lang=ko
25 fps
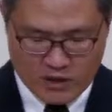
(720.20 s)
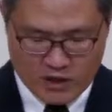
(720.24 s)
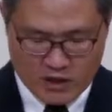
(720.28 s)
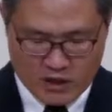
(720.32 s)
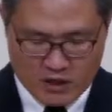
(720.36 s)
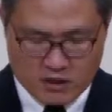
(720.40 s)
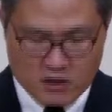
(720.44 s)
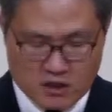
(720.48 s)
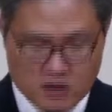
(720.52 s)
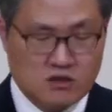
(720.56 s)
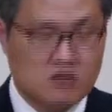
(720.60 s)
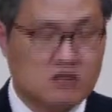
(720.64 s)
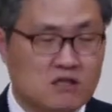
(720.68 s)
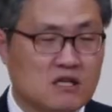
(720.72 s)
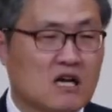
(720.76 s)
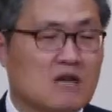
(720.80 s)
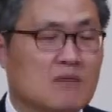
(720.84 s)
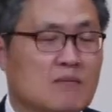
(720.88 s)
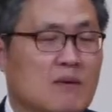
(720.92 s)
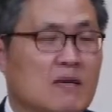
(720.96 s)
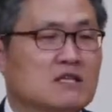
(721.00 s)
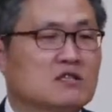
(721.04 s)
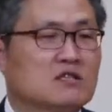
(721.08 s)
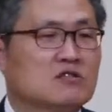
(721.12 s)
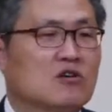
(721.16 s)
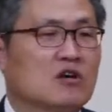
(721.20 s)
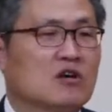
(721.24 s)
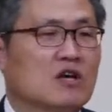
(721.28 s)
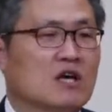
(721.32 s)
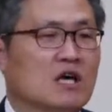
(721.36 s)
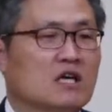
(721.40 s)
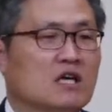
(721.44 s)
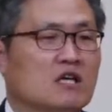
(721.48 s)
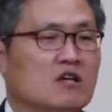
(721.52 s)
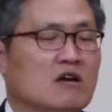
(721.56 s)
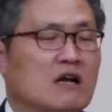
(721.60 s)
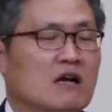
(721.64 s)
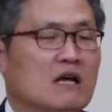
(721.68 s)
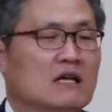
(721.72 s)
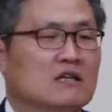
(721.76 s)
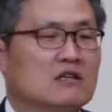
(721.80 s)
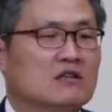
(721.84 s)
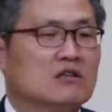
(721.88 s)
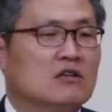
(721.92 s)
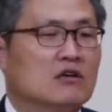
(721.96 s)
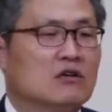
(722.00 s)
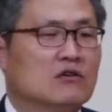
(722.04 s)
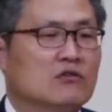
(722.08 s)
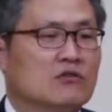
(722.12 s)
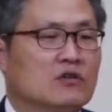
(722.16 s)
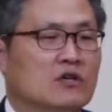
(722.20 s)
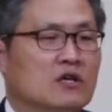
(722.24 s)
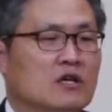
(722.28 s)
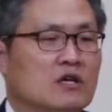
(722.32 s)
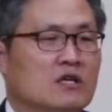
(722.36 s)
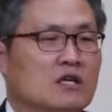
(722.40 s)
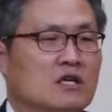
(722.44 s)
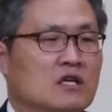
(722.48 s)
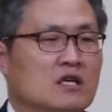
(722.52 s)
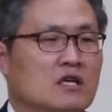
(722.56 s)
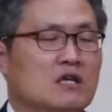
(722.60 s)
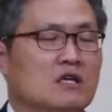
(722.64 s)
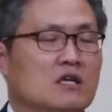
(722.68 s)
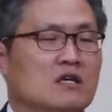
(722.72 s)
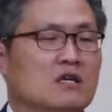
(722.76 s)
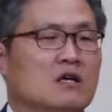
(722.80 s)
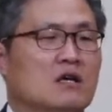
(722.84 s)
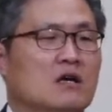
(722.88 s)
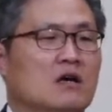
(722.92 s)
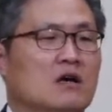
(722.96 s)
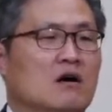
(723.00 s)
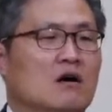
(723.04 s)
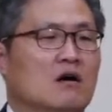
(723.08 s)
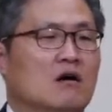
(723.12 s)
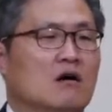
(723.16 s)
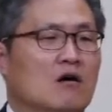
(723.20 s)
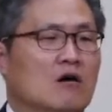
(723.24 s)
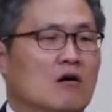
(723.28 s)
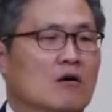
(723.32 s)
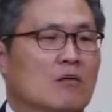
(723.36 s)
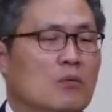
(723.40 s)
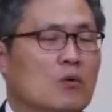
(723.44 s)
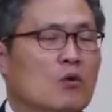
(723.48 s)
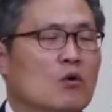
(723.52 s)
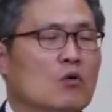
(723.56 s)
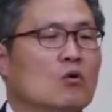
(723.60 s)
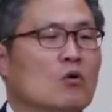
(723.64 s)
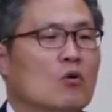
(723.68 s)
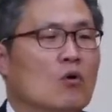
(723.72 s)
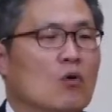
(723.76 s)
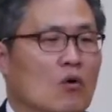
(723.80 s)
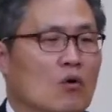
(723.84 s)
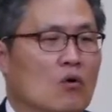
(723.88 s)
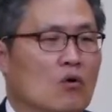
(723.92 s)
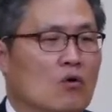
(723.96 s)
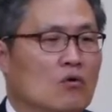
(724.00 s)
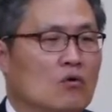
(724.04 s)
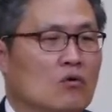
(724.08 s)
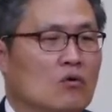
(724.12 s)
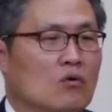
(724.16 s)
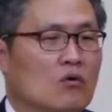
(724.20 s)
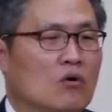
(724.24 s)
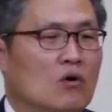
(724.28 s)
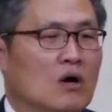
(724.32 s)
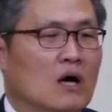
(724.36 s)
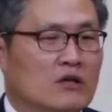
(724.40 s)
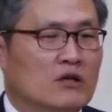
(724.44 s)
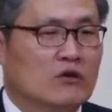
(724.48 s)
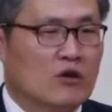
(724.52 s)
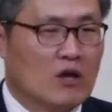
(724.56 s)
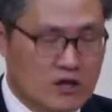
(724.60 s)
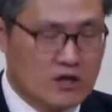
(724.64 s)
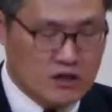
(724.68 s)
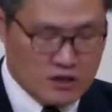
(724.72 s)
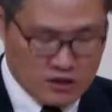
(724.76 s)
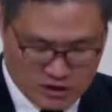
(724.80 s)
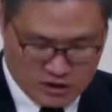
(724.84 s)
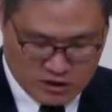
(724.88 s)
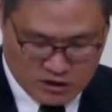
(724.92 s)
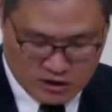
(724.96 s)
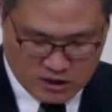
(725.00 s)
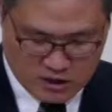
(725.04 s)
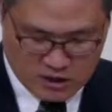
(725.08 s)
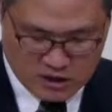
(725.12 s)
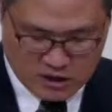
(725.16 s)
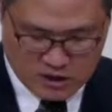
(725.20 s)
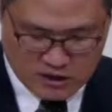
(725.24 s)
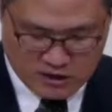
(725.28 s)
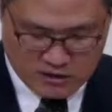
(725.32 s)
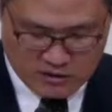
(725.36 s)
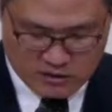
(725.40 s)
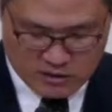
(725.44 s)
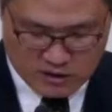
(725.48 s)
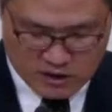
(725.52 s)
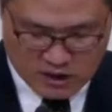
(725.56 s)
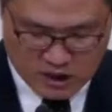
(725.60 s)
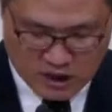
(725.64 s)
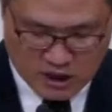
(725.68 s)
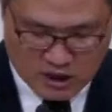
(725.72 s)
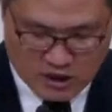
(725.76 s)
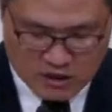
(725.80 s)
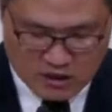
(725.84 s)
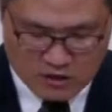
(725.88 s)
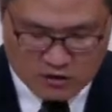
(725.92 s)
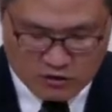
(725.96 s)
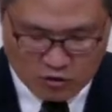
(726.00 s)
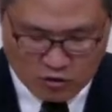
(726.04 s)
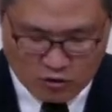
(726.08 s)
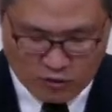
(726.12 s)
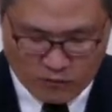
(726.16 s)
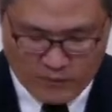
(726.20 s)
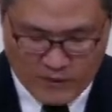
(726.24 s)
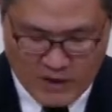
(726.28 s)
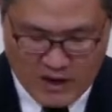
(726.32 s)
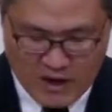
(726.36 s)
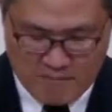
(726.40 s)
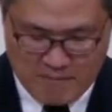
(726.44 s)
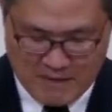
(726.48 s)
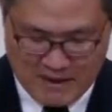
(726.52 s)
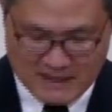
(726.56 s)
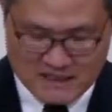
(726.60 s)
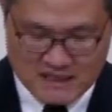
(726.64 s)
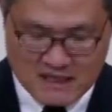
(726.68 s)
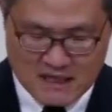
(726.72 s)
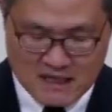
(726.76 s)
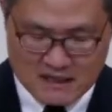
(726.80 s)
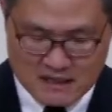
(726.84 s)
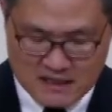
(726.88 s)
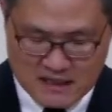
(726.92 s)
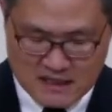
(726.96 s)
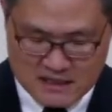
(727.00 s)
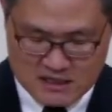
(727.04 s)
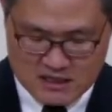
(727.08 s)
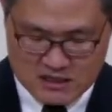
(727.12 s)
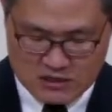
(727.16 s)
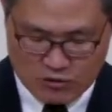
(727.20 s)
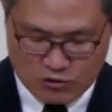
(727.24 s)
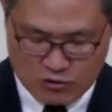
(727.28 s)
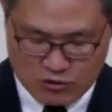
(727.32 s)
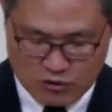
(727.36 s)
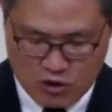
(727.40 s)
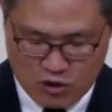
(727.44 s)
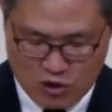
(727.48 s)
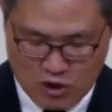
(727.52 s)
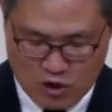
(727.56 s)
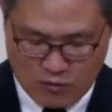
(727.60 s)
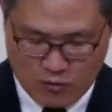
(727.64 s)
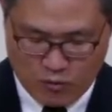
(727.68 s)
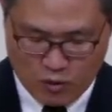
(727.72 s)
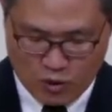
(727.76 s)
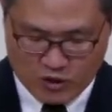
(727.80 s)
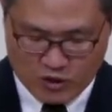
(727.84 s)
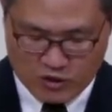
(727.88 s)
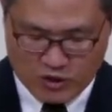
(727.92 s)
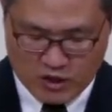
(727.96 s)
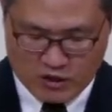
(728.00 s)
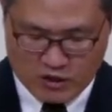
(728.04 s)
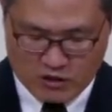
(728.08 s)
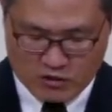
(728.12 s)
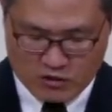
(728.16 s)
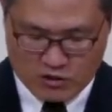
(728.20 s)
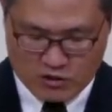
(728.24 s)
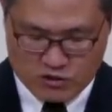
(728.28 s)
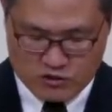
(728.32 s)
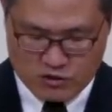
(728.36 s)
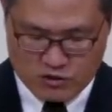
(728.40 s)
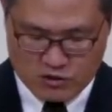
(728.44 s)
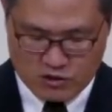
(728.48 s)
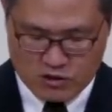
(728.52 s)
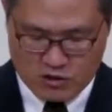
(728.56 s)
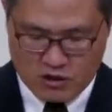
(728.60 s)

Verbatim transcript: 이스라엘 백성에게 일어났던 이 어, 포로가 되는 이 일들도 마찬가지로 어, 보게 되는 거죠.